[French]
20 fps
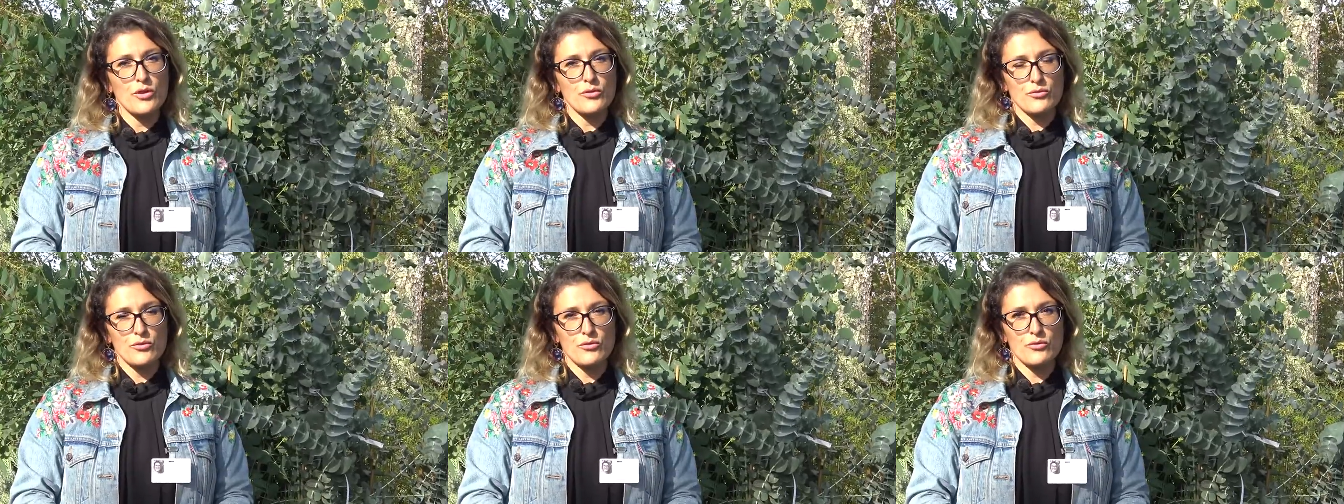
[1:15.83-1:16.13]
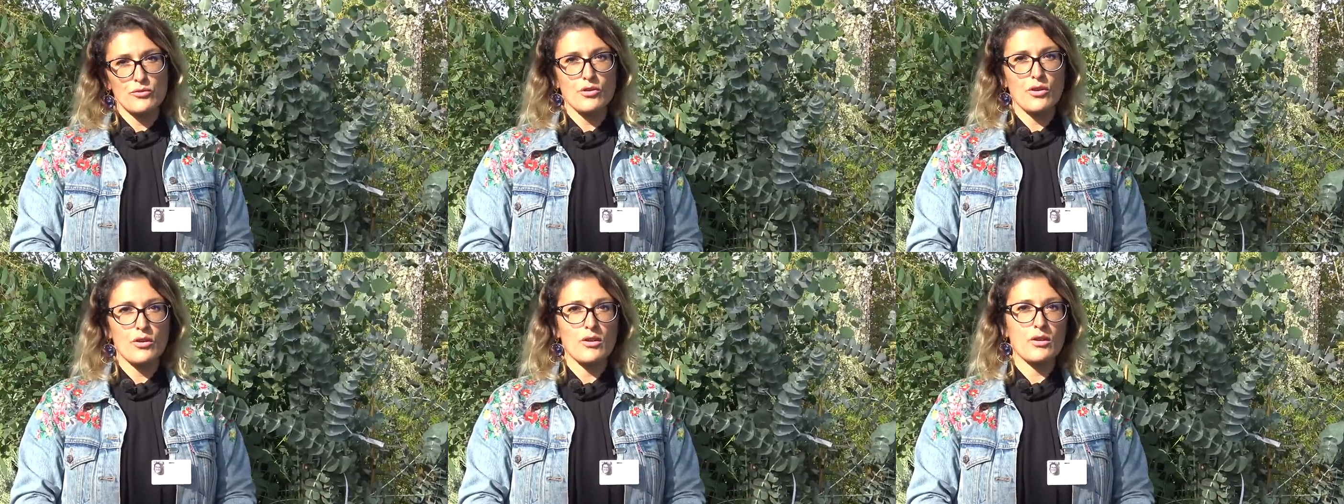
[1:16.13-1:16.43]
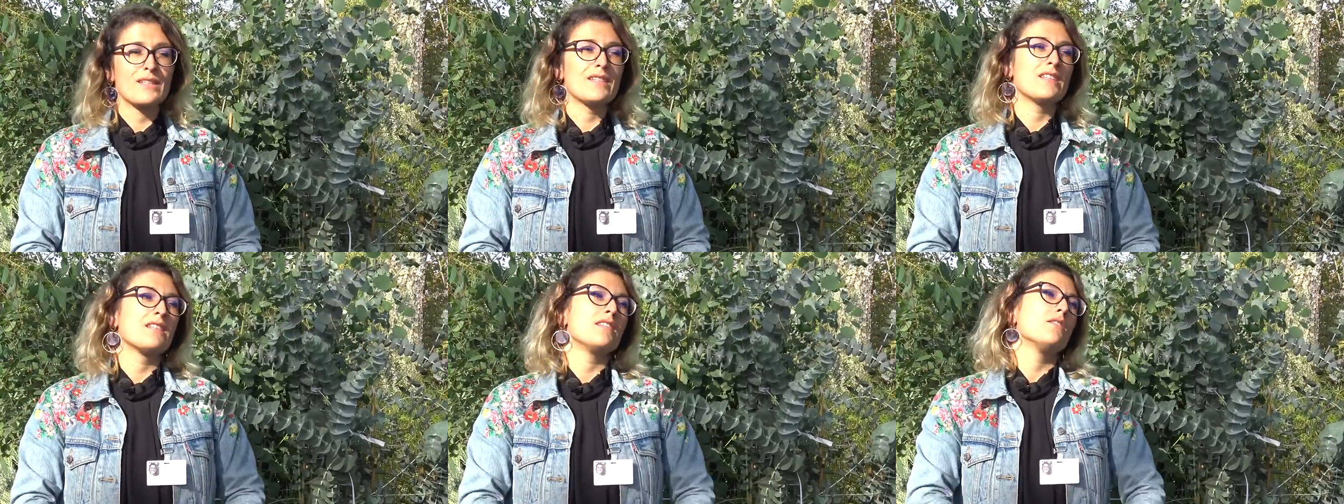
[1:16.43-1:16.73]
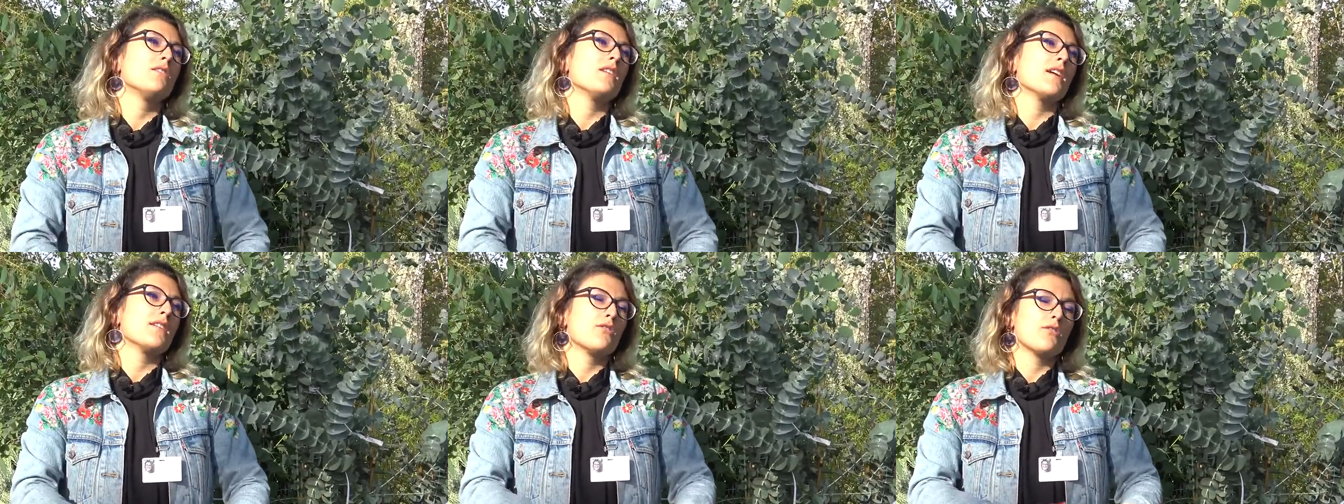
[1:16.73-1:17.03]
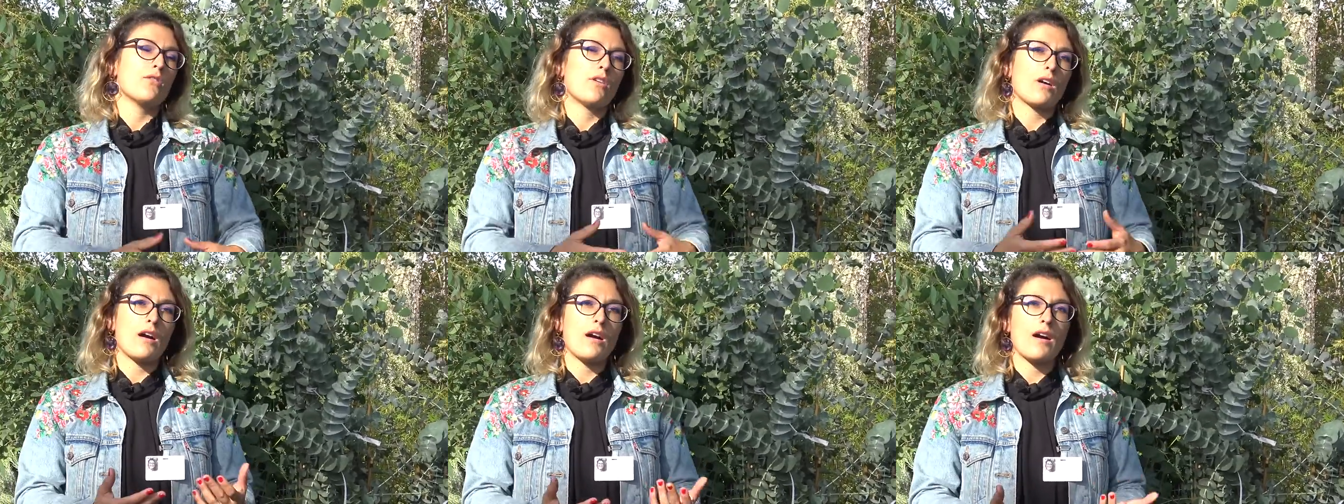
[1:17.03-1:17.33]
un tuteur qui
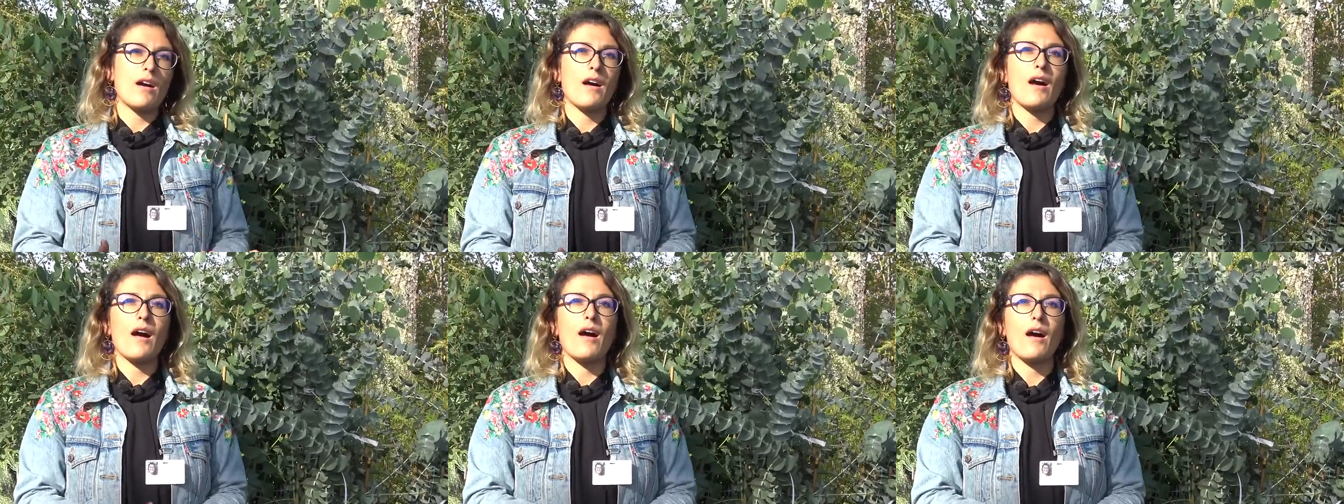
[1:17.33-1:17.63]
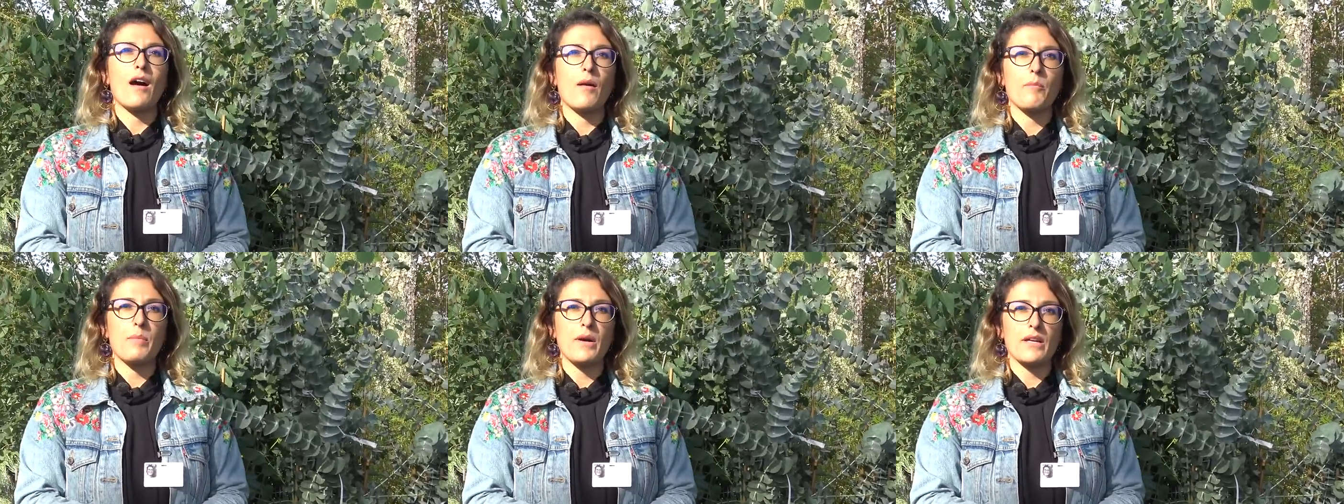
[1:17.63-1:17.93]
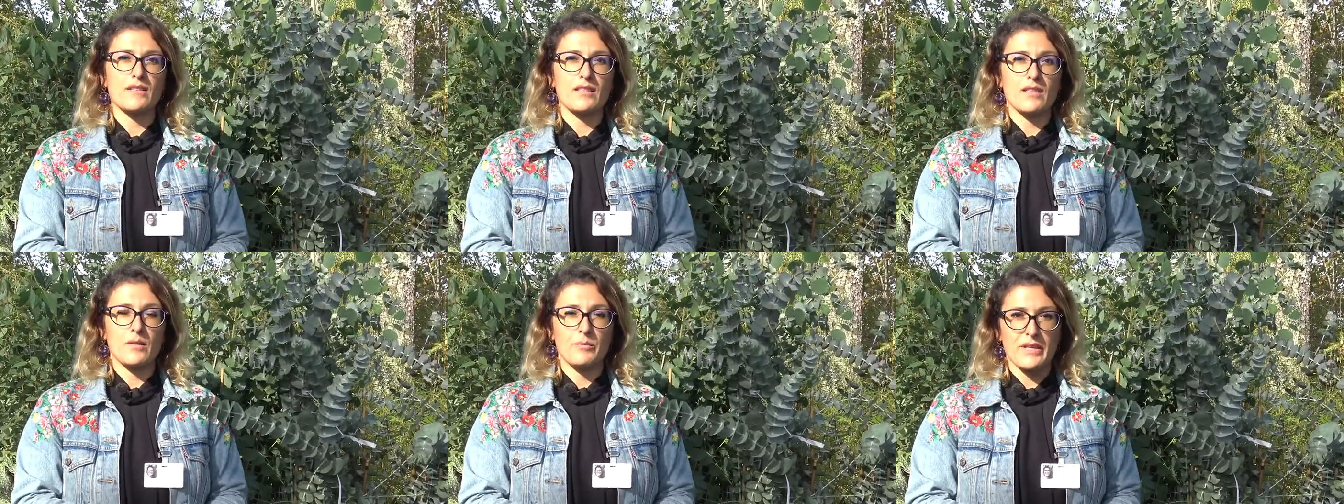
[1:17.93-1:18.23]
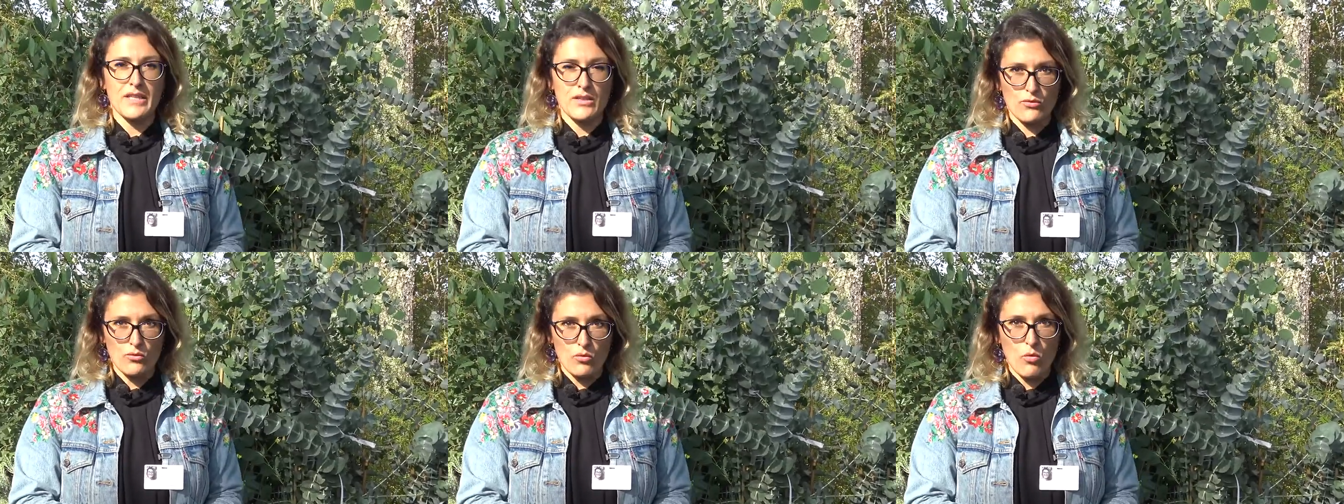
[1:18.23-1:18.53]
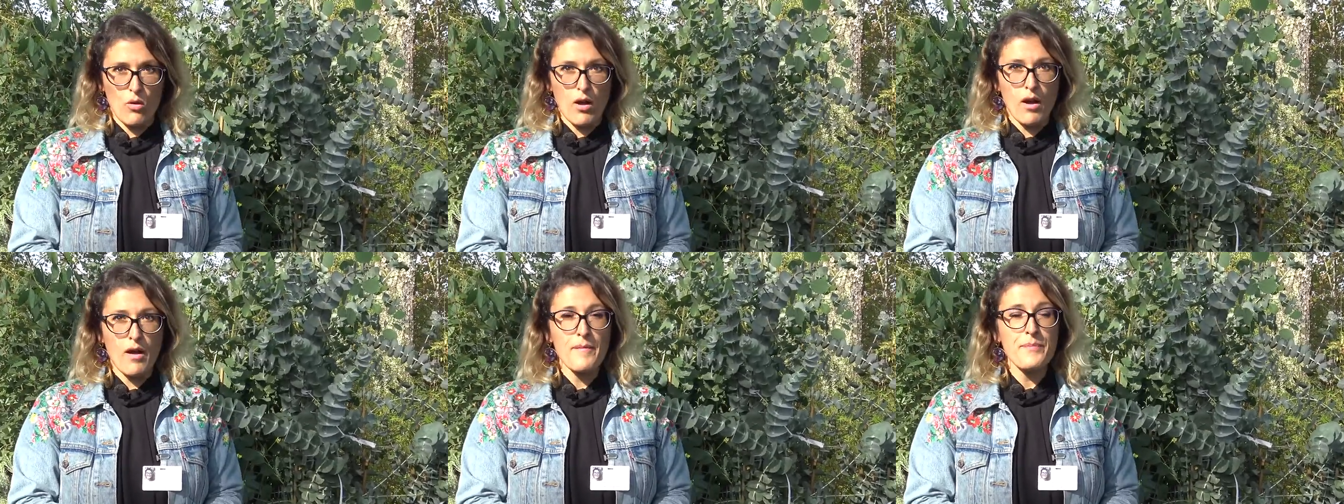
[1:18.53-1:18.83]
l'aidera à partir bien
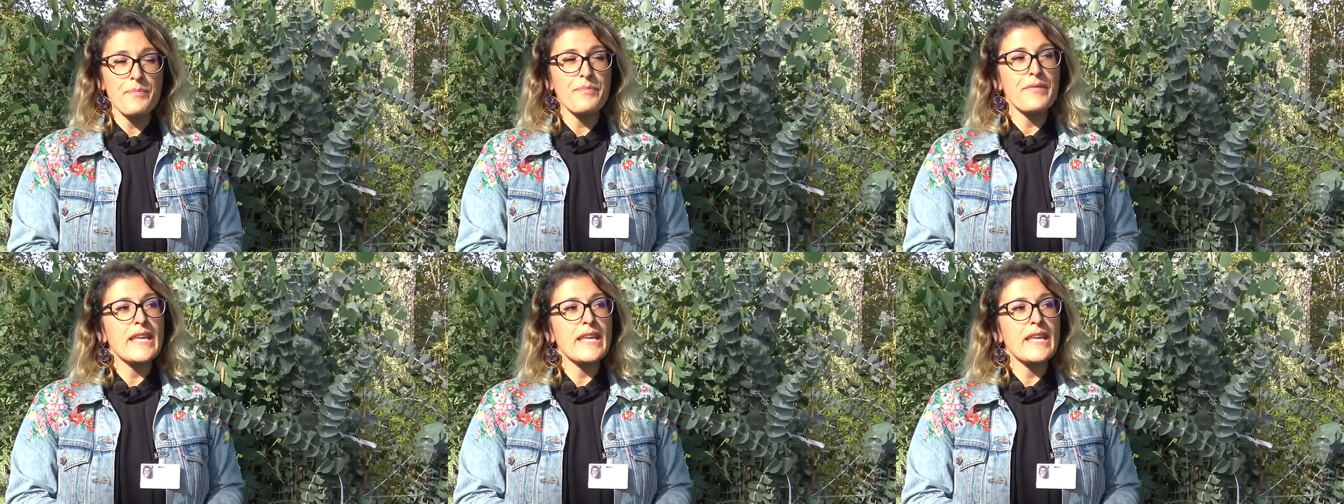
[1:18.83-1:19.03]
droit